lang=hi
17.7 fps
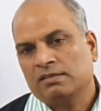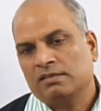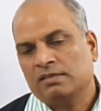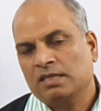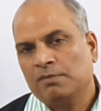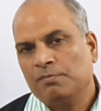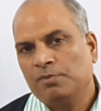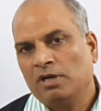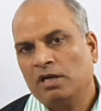
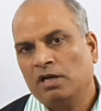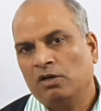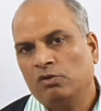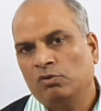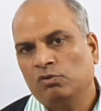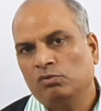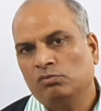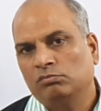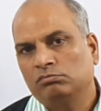सम
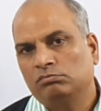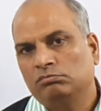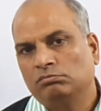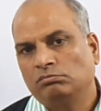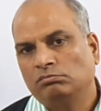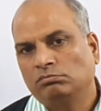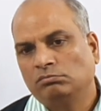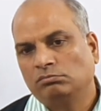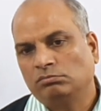हाउ
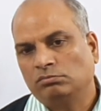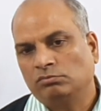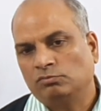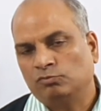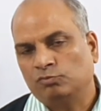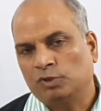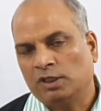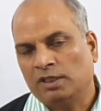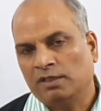
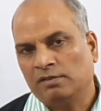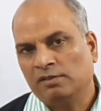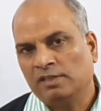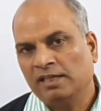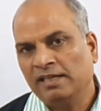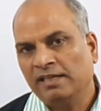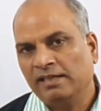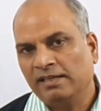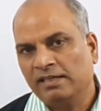
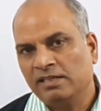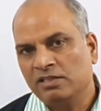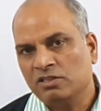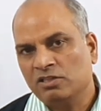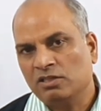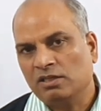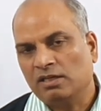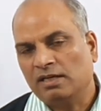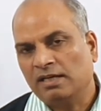देर
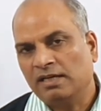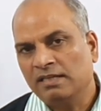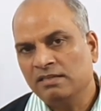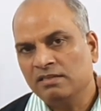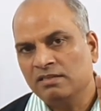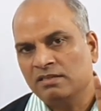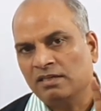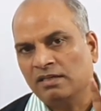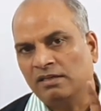इज
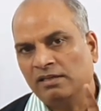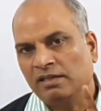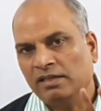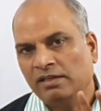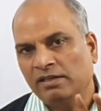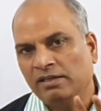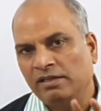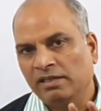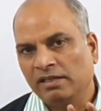
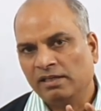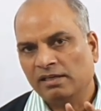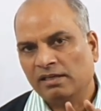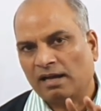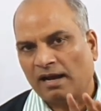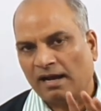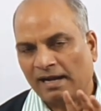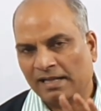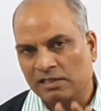अनसर्टेनिटी
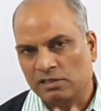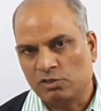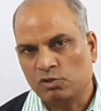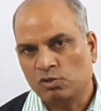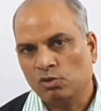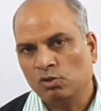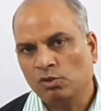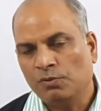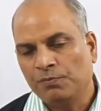
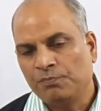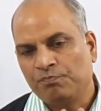आल्सो